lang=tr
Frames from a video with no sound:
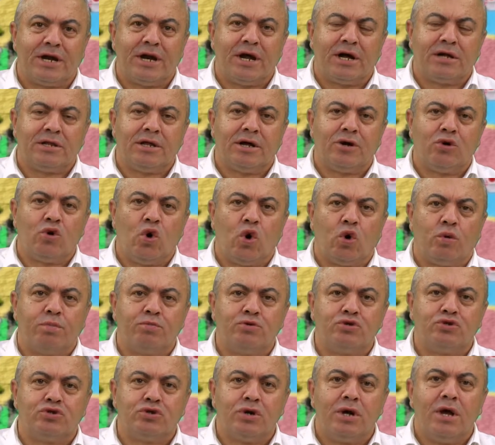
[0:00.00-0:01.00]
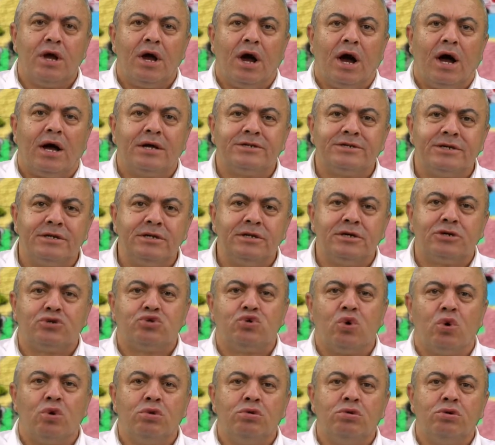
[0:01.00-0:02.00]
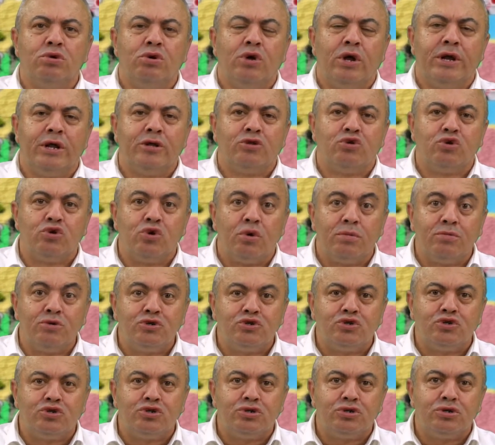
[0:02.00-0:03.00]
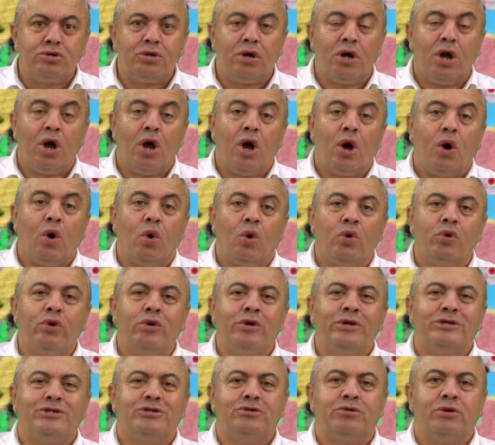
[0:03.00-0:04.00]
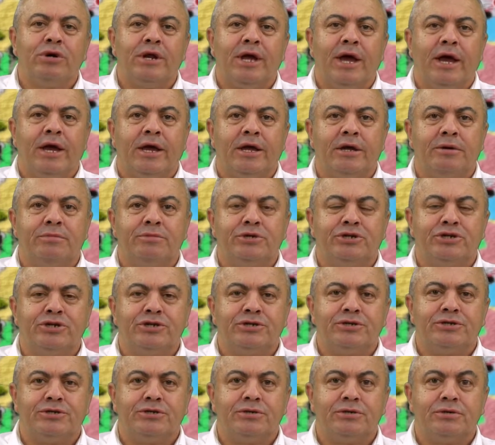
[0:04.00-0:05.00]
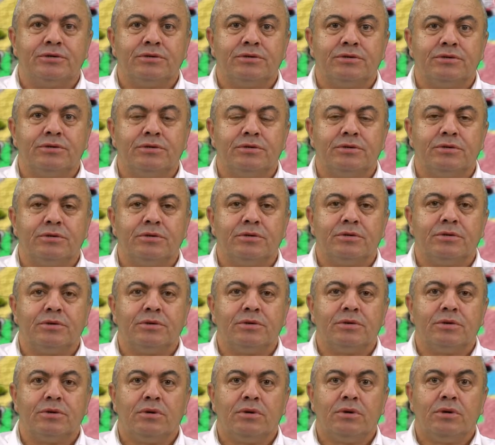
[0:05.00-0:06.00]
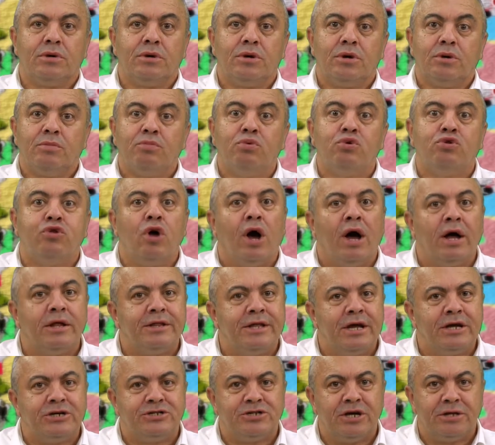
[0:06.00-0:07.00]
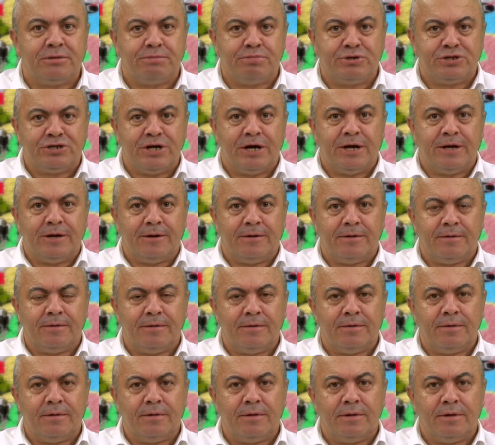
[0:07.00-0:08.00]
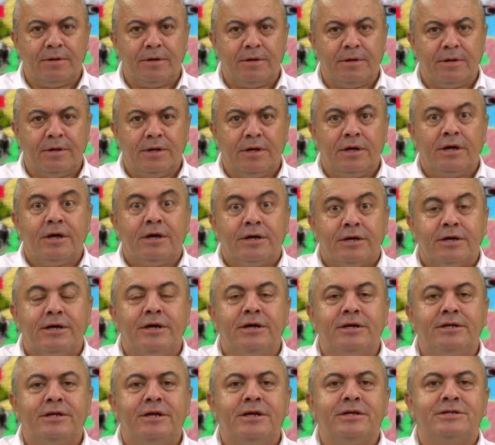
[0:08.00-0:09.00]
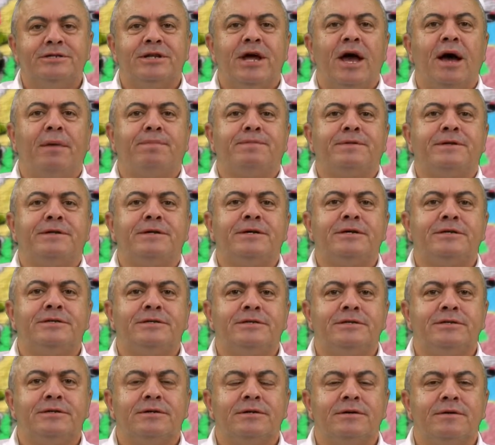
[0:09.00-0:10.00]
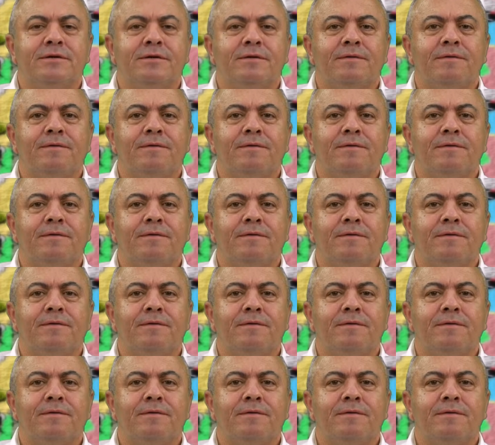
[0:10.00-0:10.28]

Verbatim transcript: insan hakları yokmuş, azınlık çoğunluğu yönetiyormuş. Onun için oraya girmişiz. Bu daha dehşet bir şey. Girdiniz ne yaptınız?